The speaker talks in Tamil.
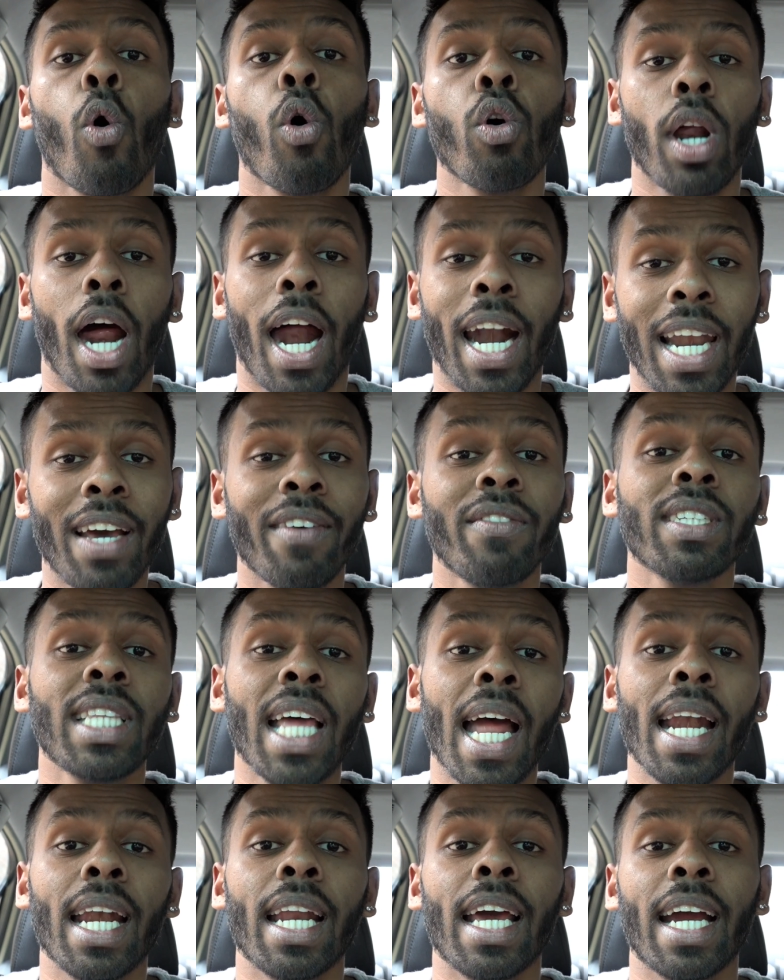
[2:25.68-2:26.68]
ஒரு அளவு
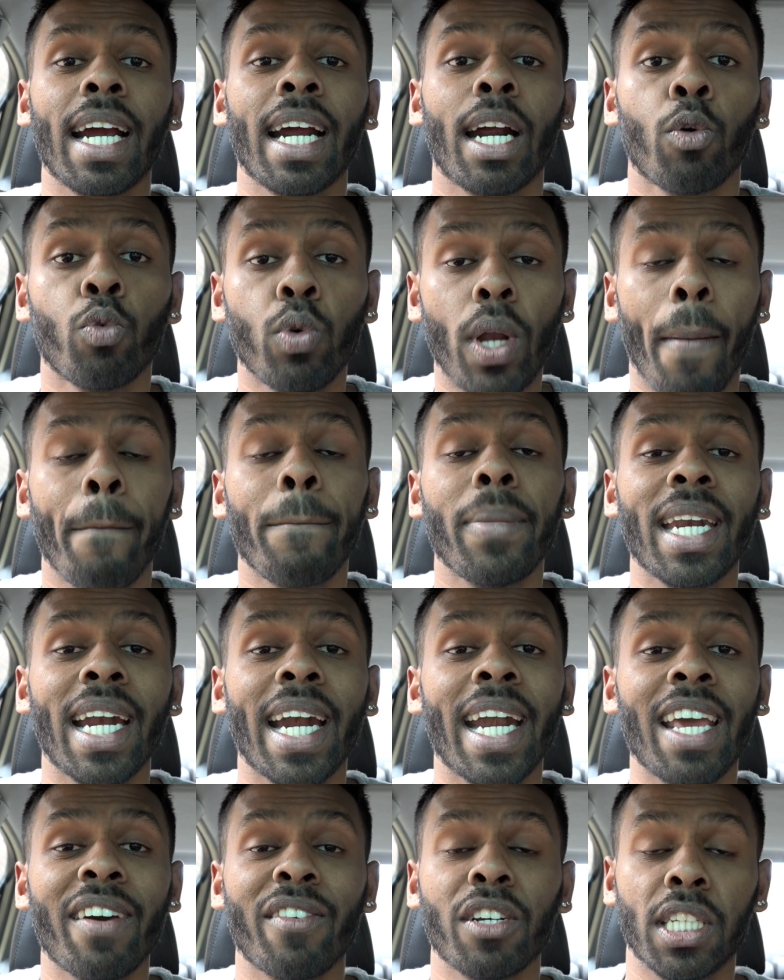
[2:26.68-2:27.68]
தான் எங்கள் உடம்பின்
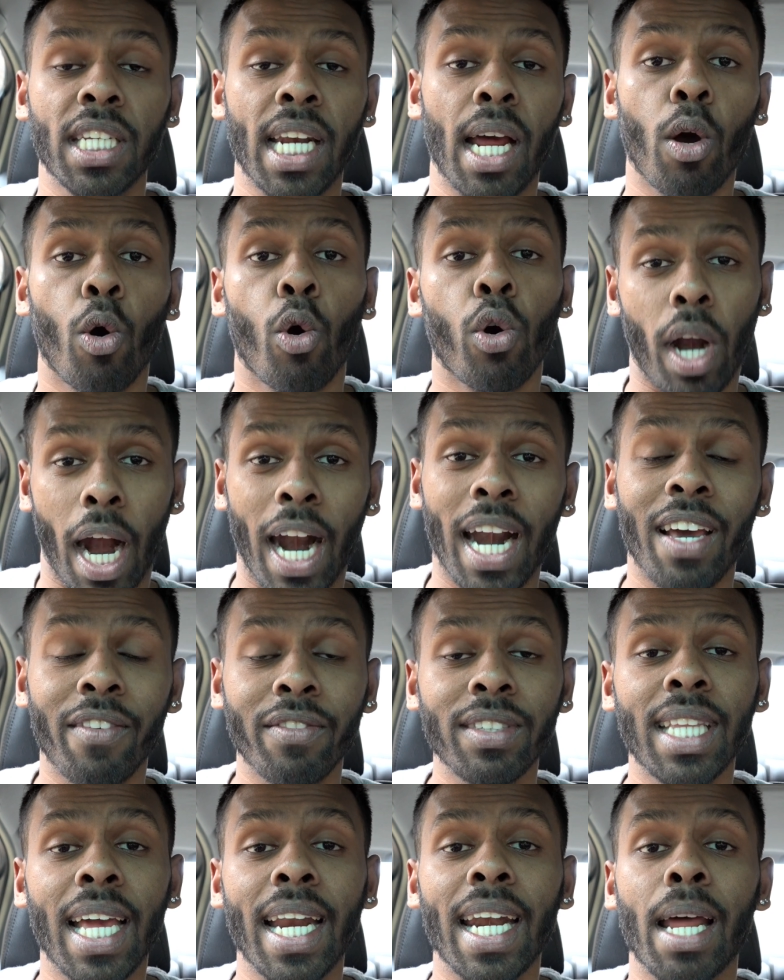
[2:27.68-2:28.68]
எடையை வச்சு நாங்கள் ஒரு
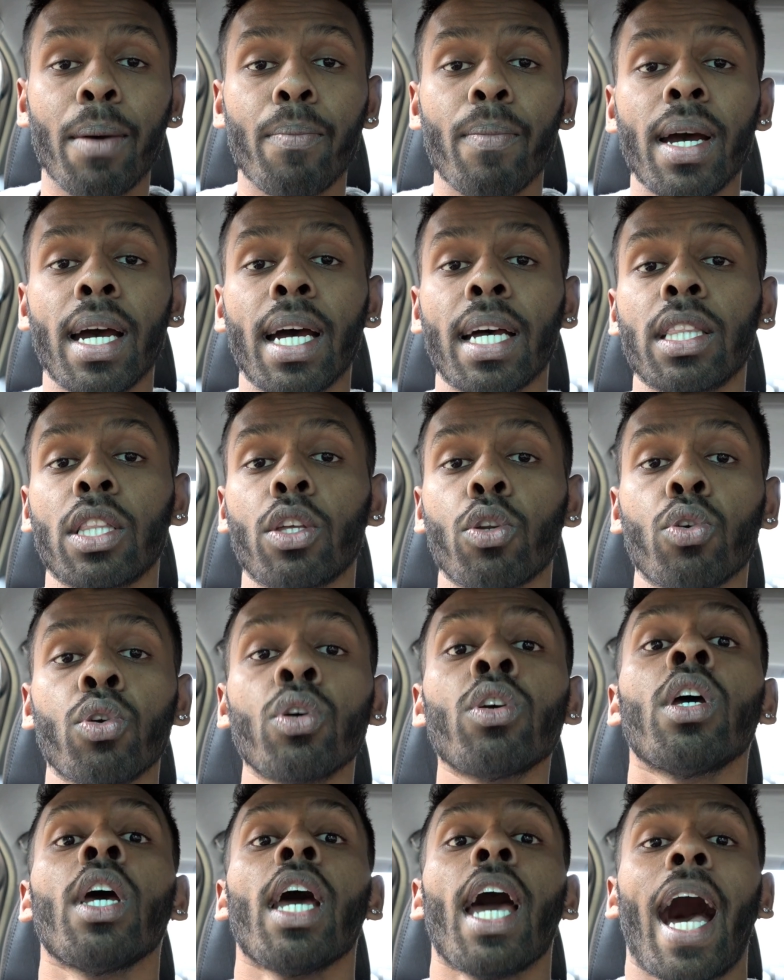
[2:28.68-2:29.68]
அளவு தான் நம்ம அந்த ஒரு
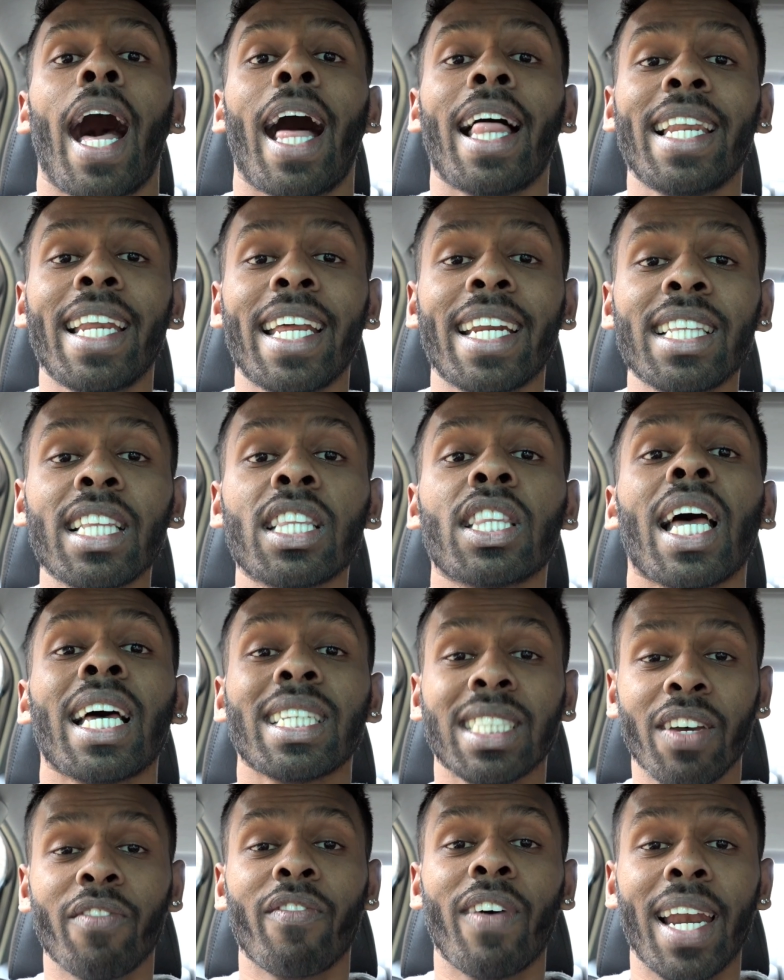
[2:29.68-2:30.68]
அதிலிருந்து
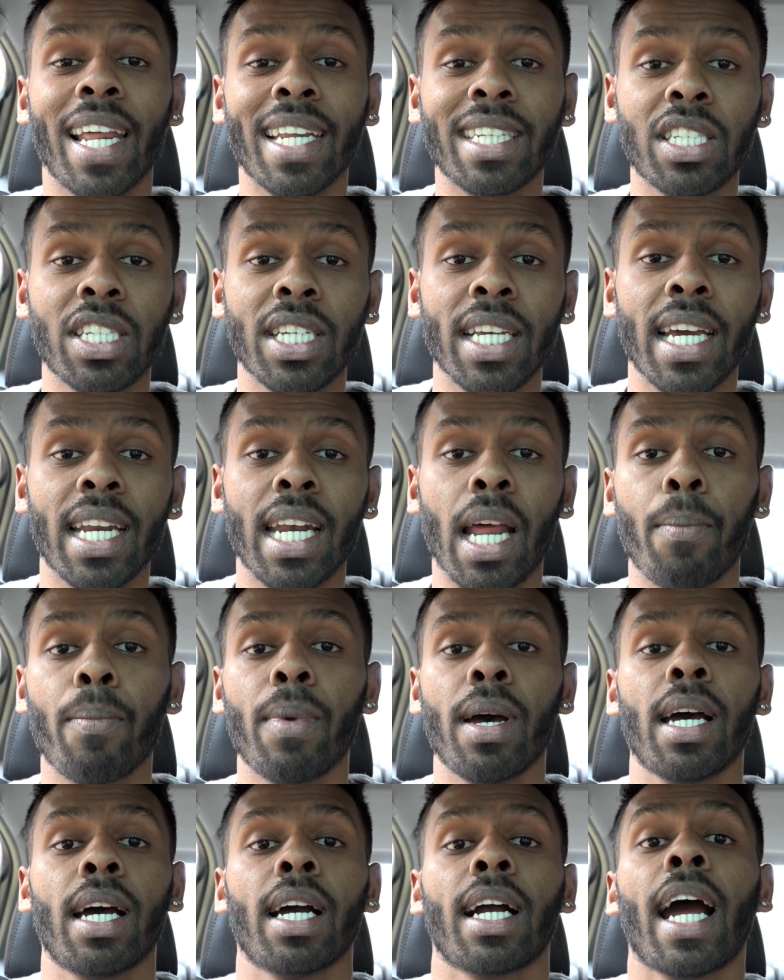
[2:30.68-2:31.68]
தச வளர்ச்சியை
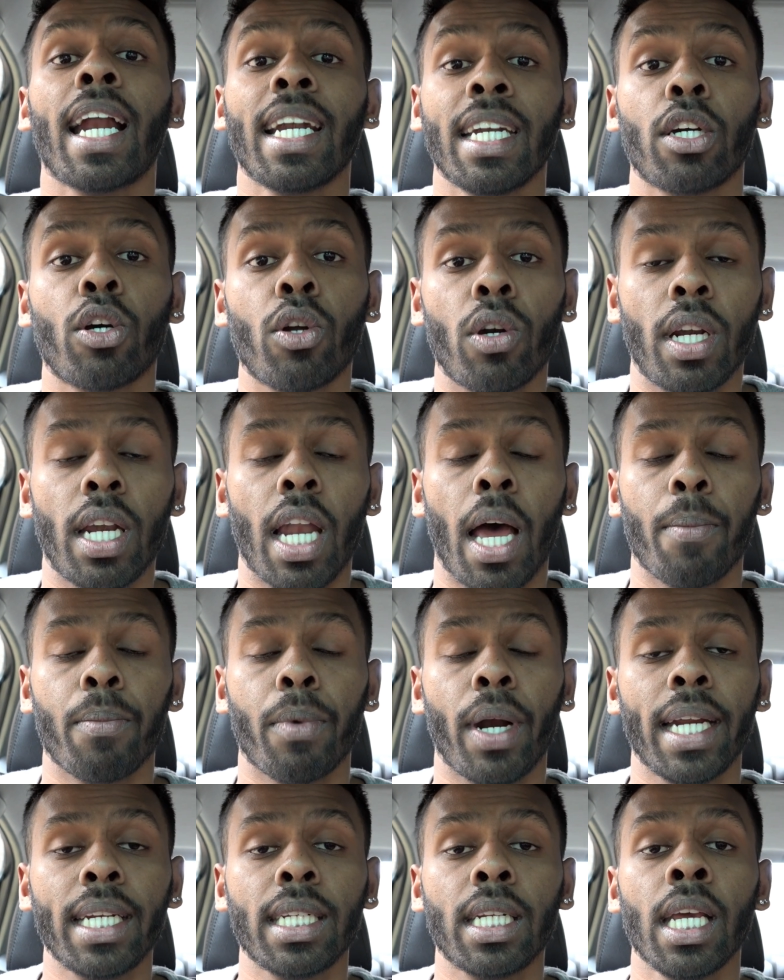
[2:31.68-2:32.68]
நம்ம கண்டு கொள்ளலாம்
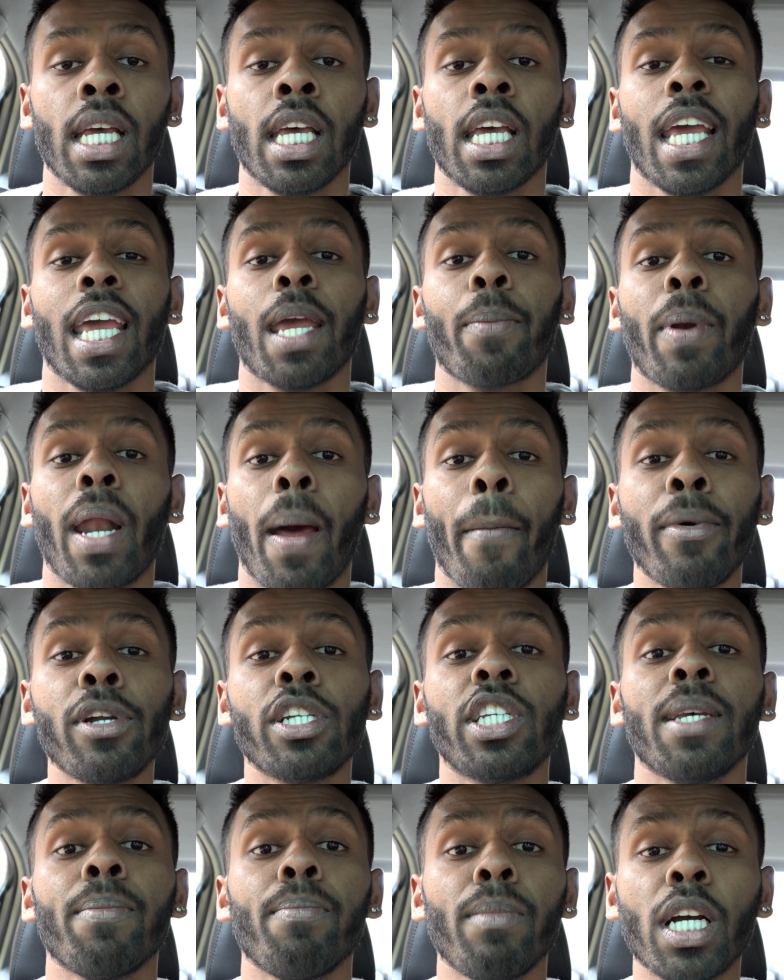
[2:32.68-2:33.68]
ரைட் இப்போ நம்ம
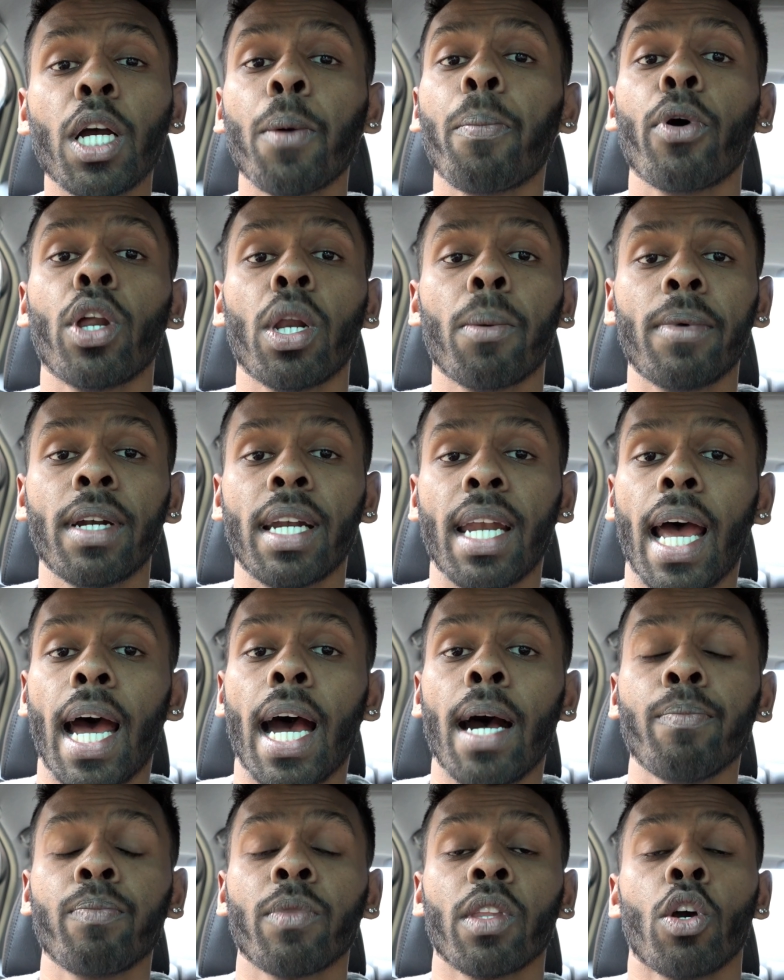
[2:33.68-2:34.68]
ஜிம்முக்கு போனோம்னா
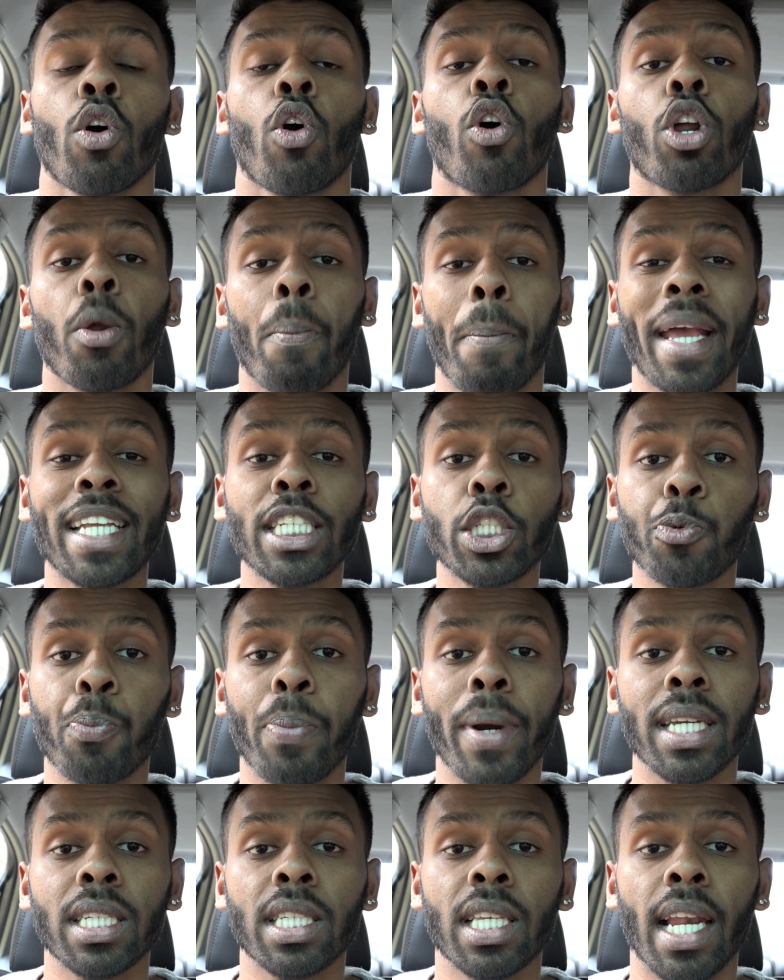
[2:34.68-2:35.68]
ஒரு பெஞ்ச்
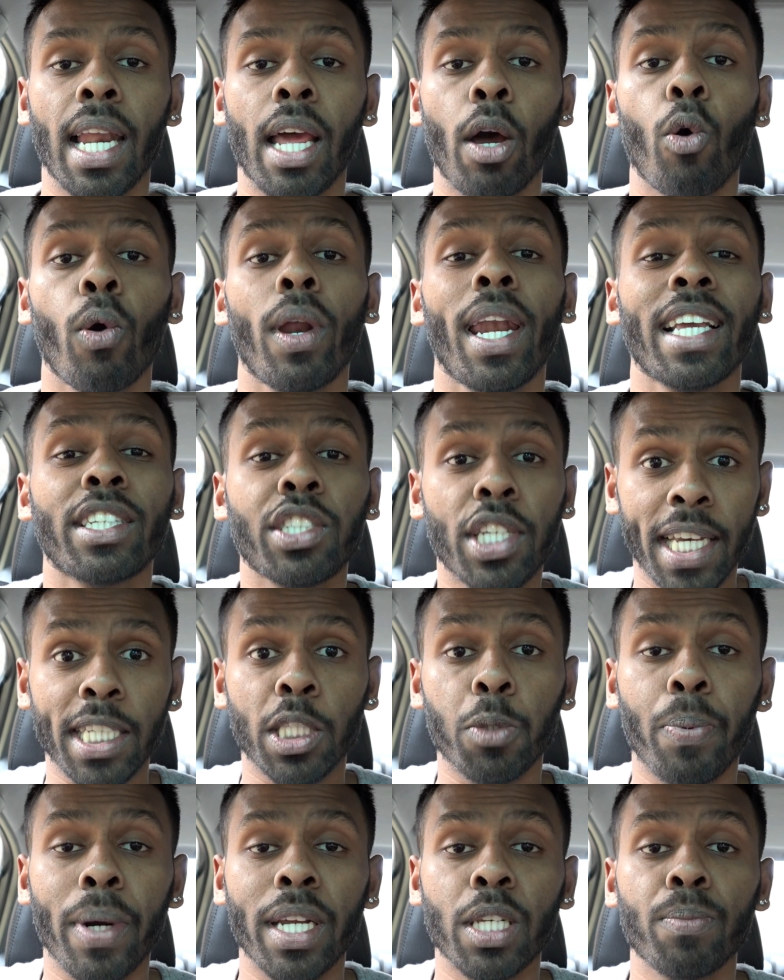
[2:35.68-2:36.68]
ப்ரெஸ்ஸில் ஒரு
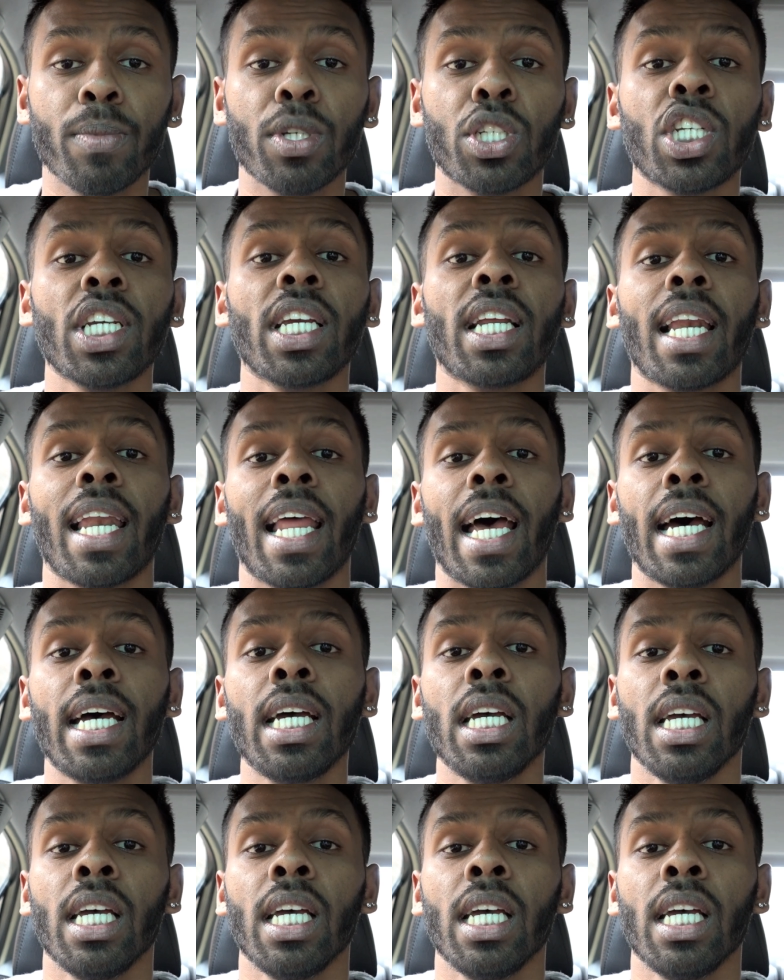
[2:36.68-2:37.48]
செஸ்ட் ப்ரெஸ் மிஷினில்